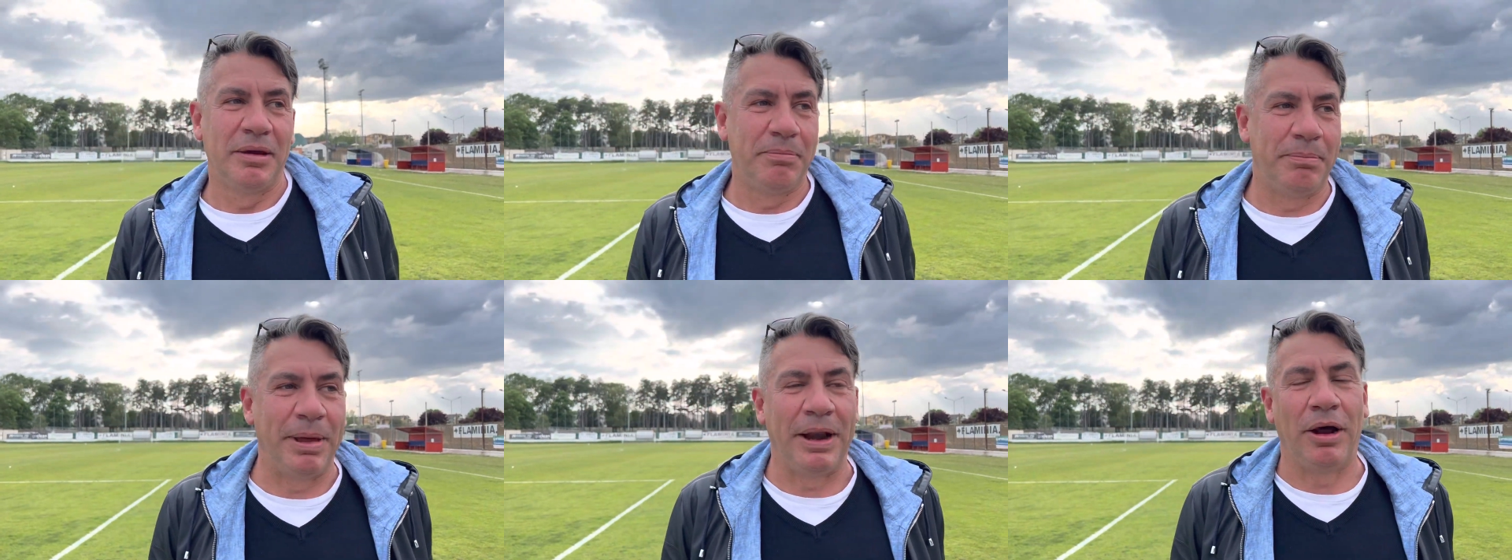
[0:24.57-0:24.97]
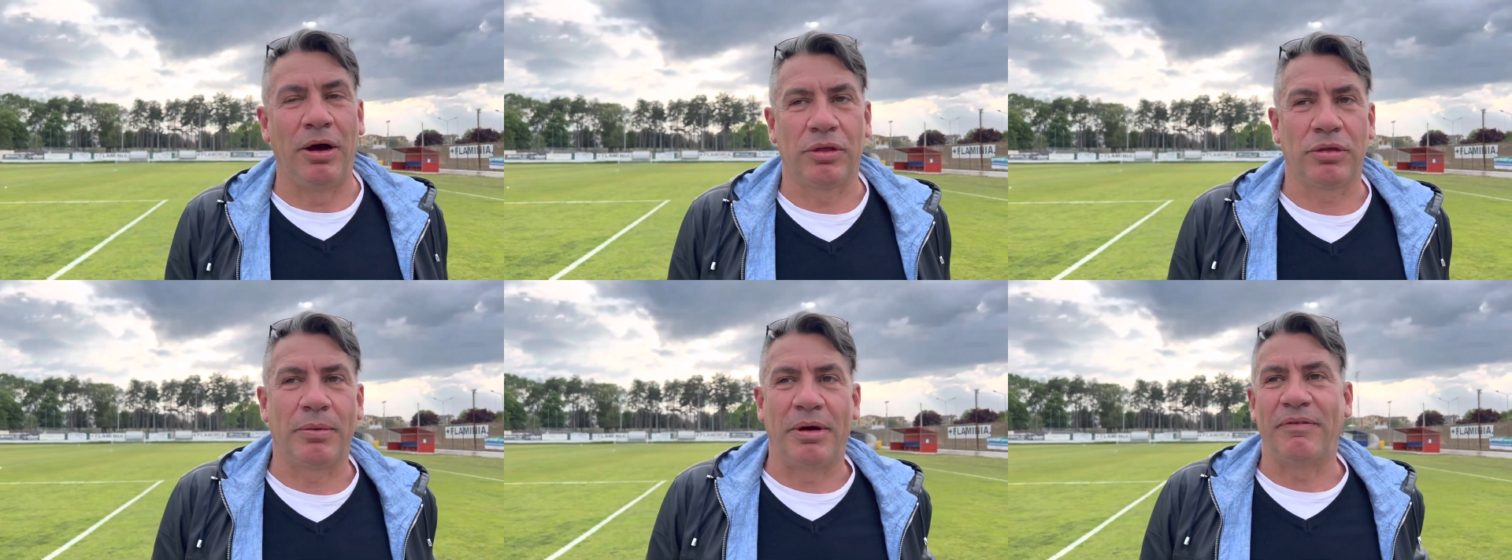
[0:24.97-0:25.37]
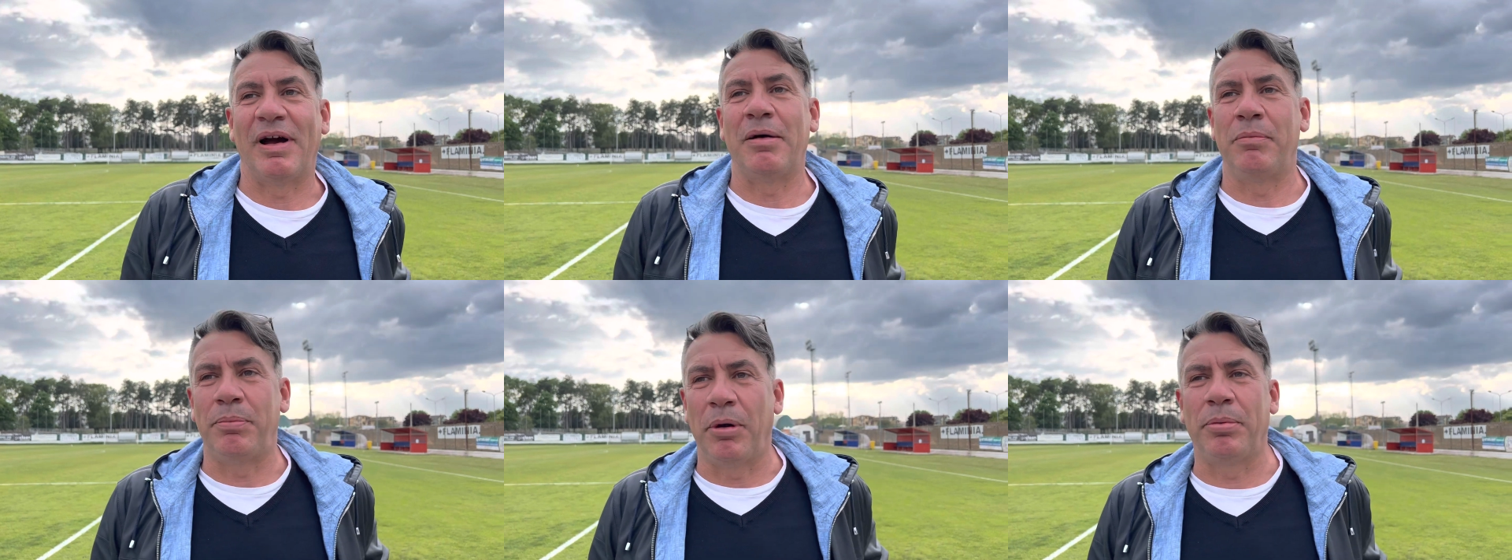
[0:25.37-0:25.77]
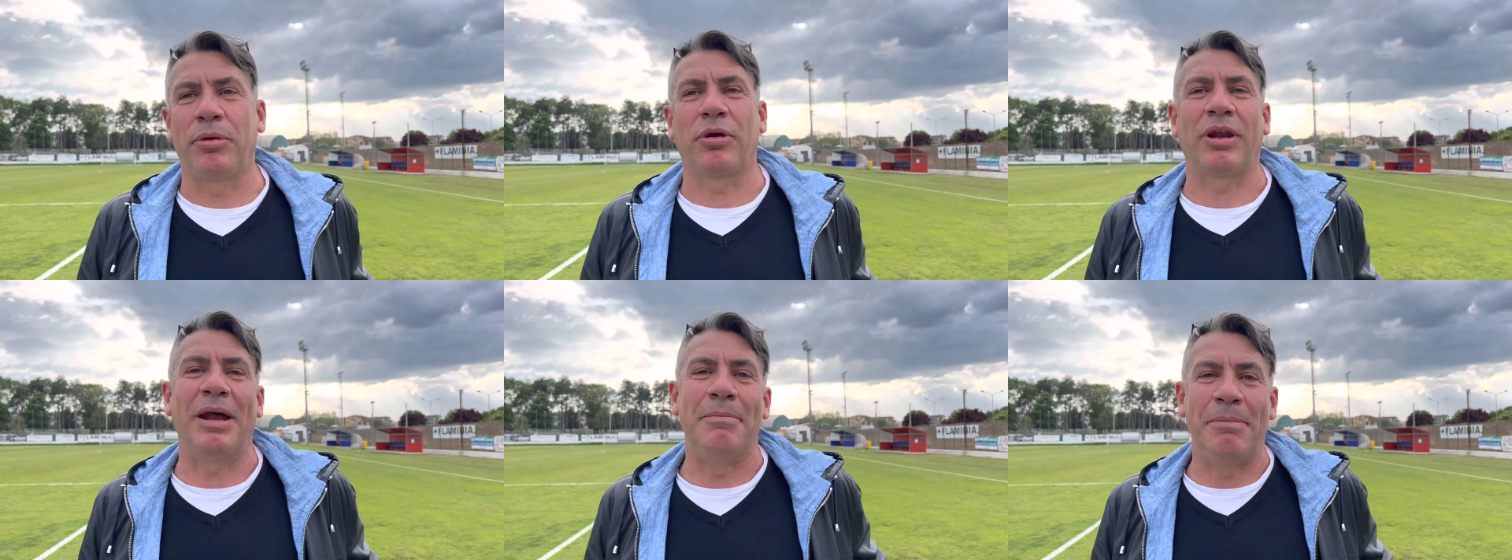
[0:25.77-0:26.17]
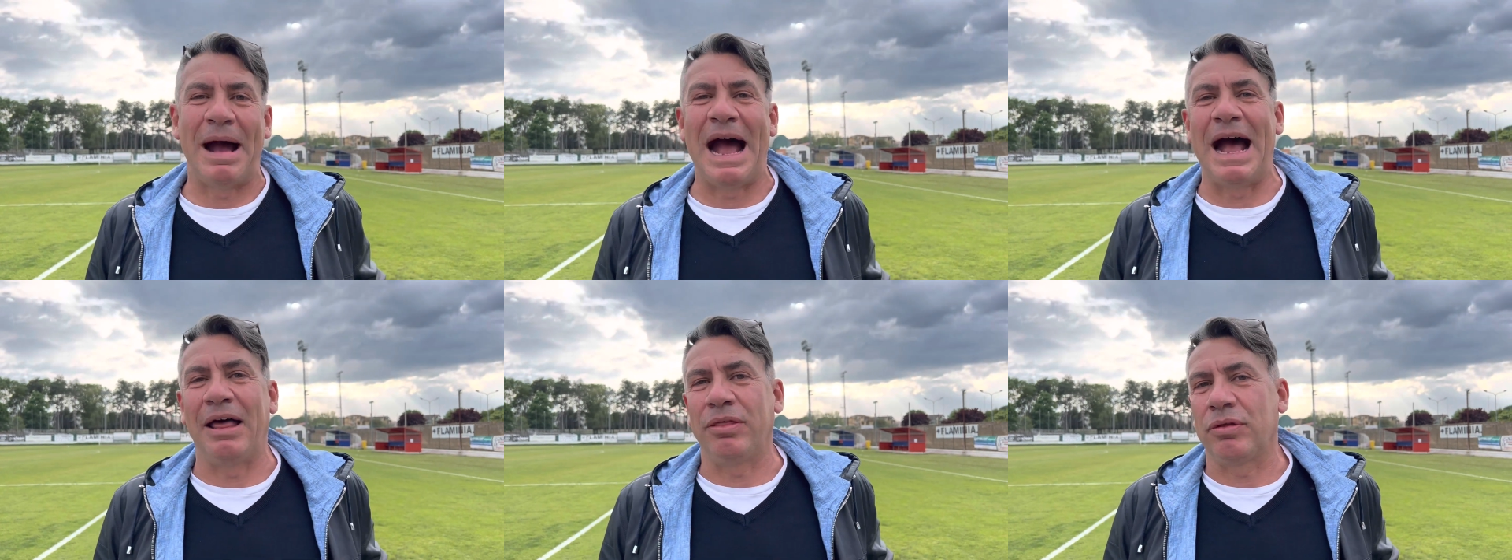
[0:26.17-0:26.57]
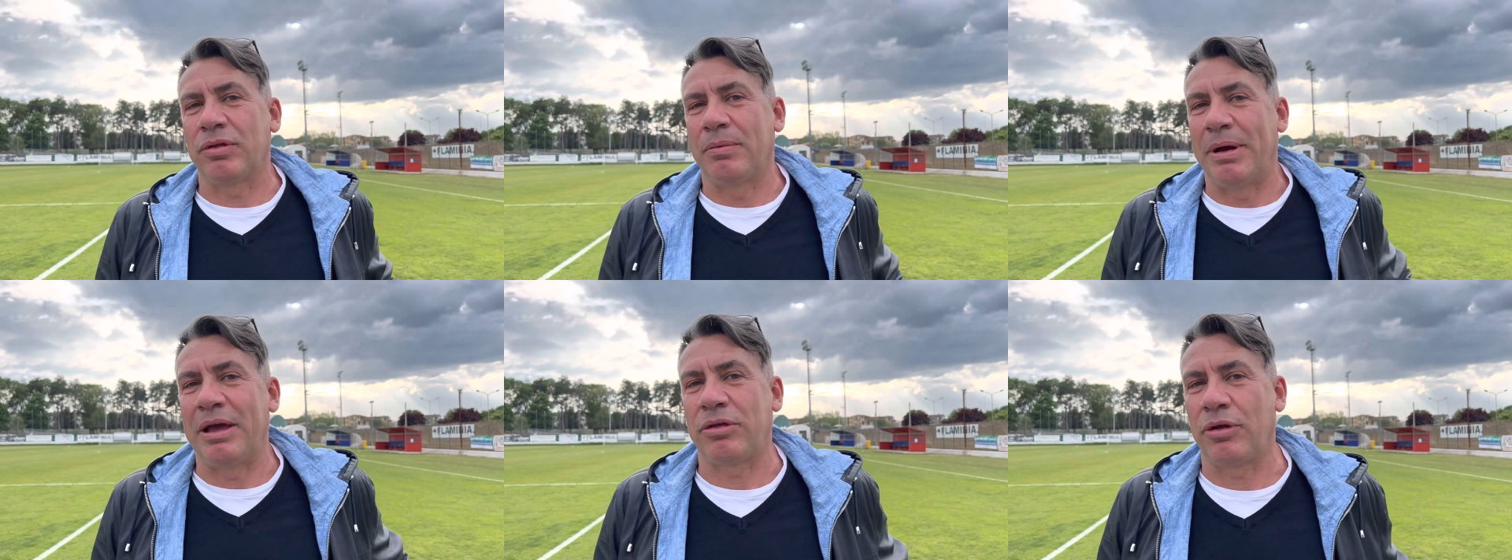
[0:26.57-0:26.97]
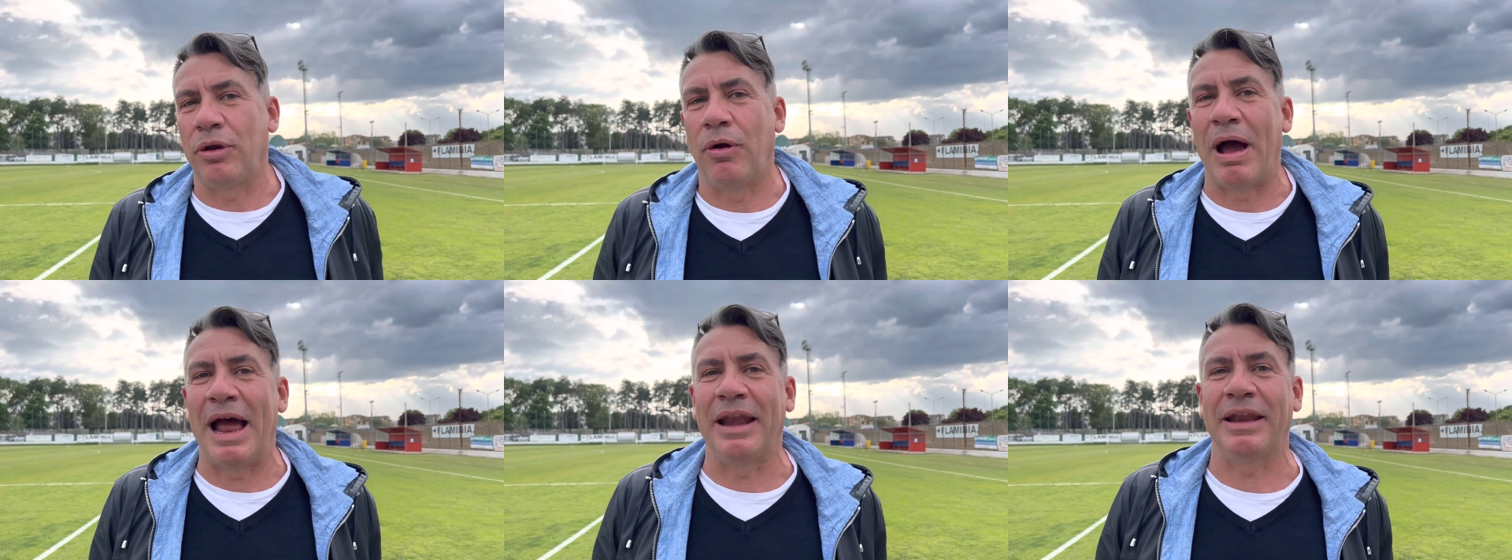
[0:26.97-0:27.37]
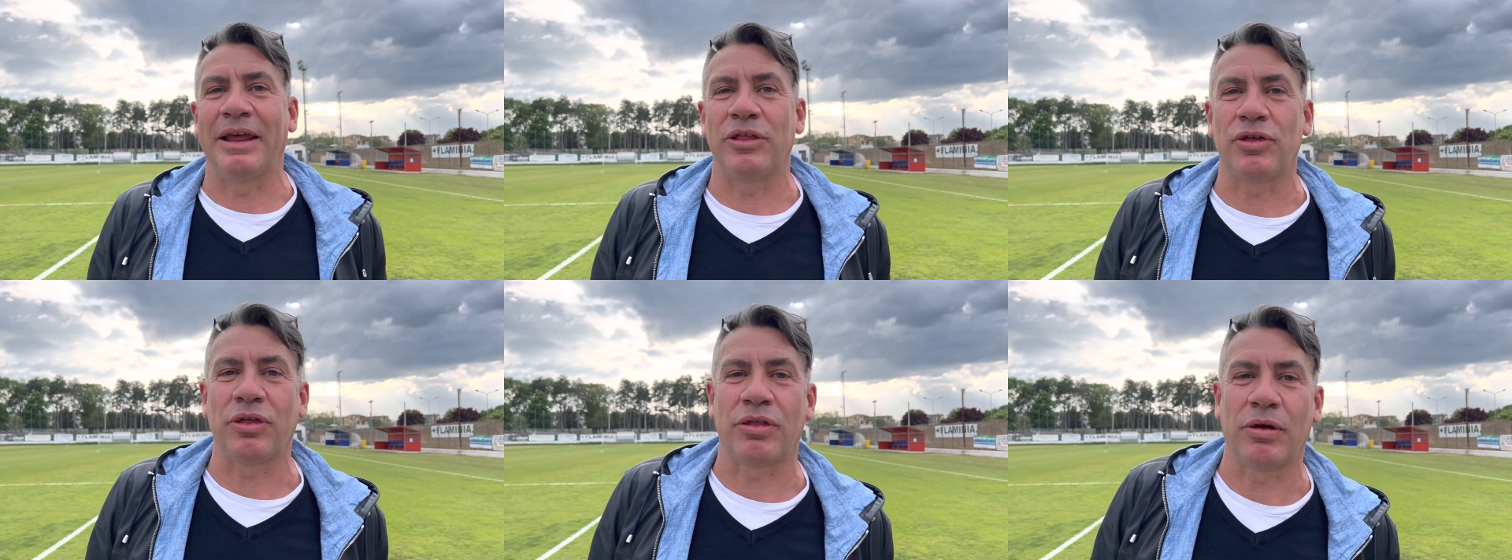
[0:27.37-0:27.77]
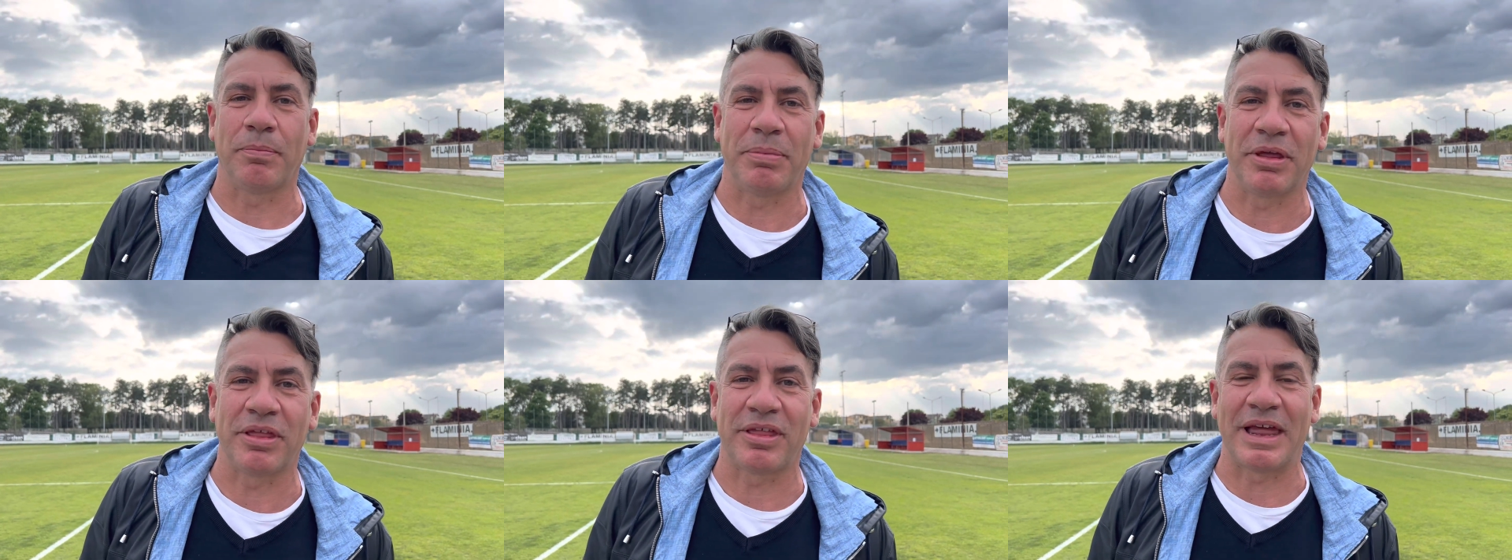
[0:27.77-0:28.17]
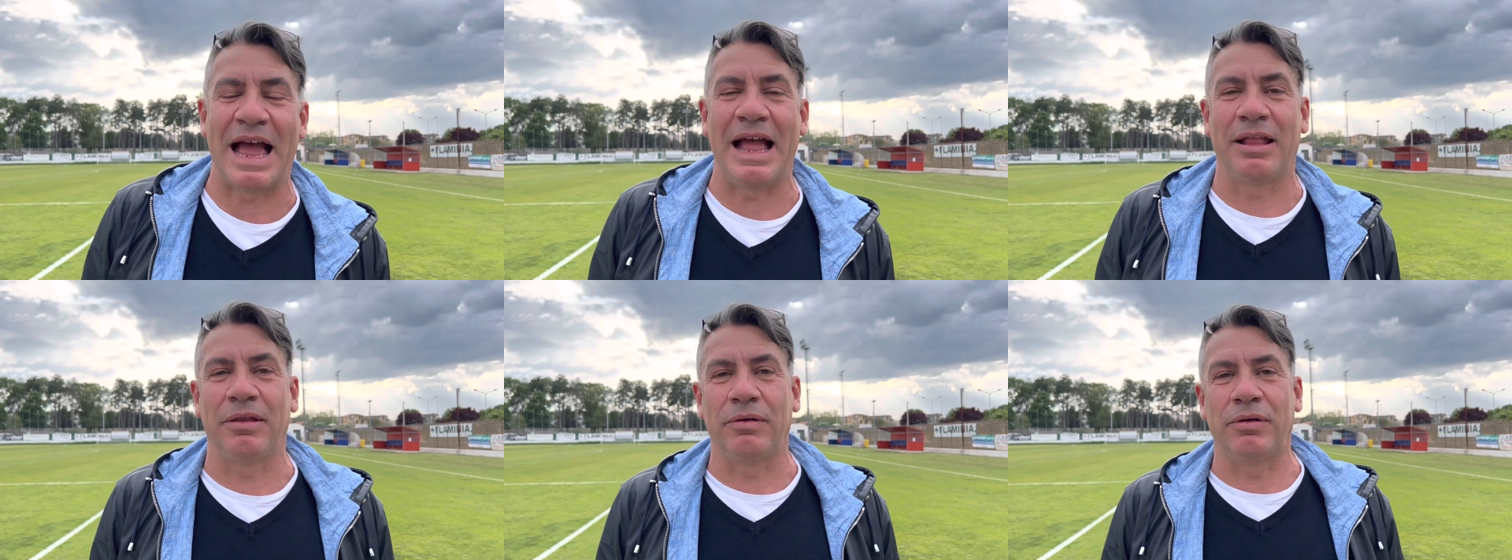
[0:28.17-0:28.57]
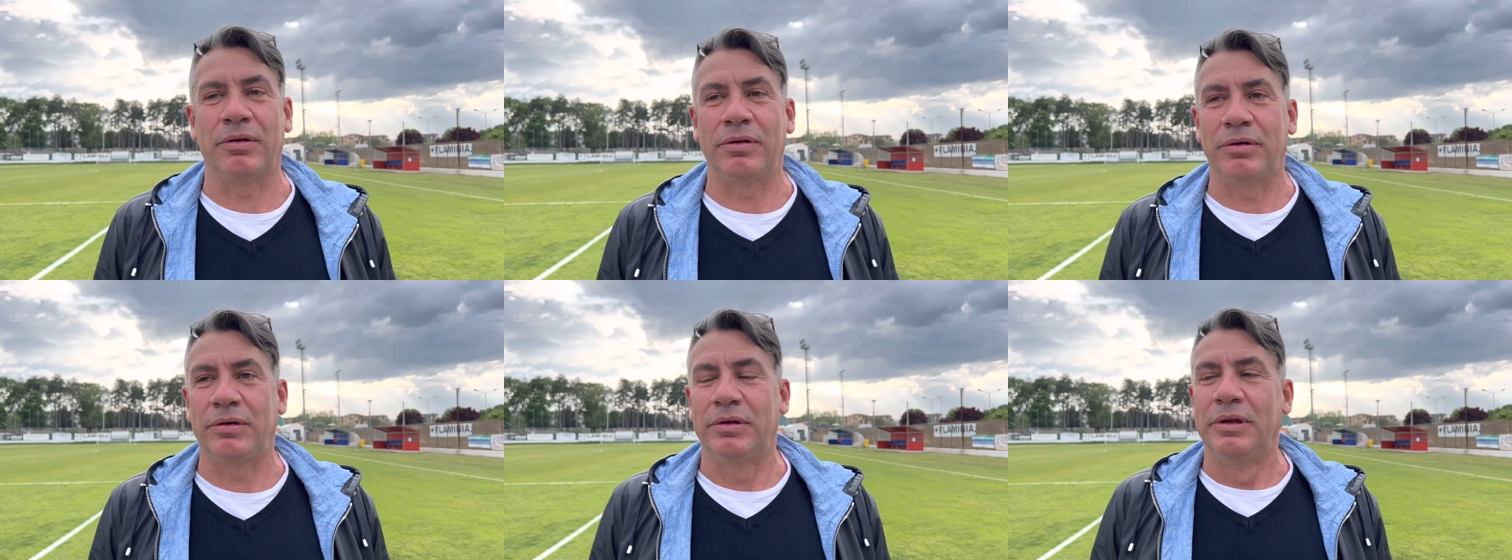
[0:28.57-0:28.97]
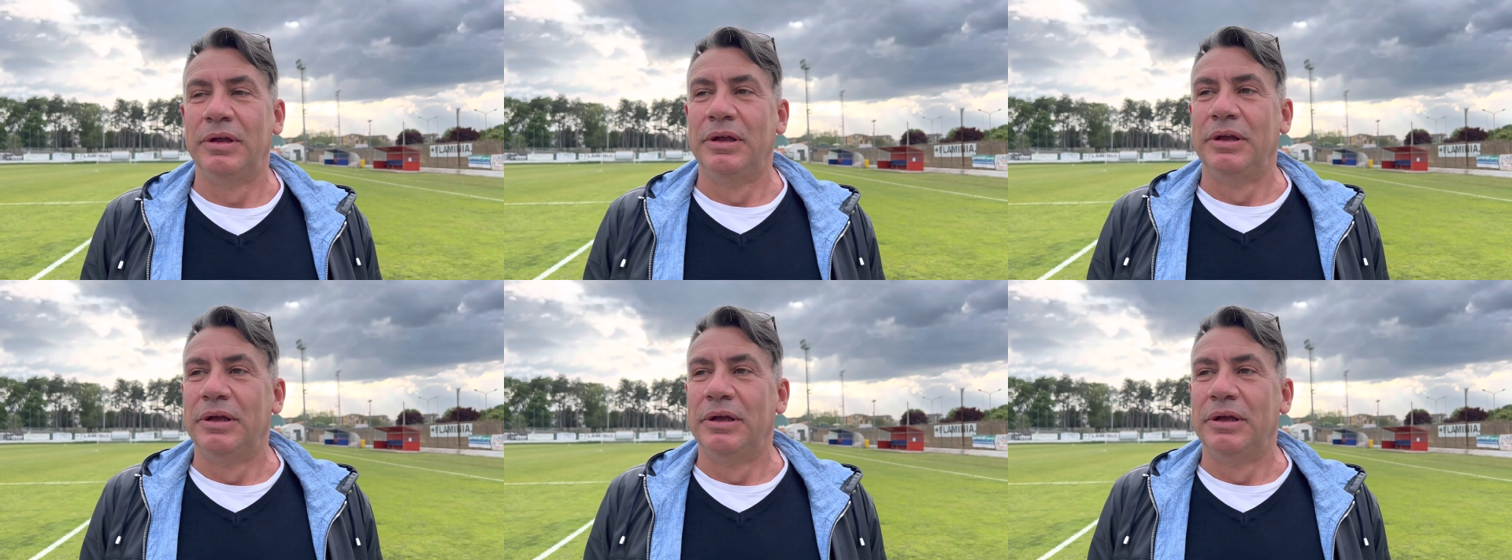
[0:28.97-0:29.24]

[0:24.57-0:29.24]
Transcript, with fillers: però insomma, va un po' programmato, insomma, sono anni che ci sto pensando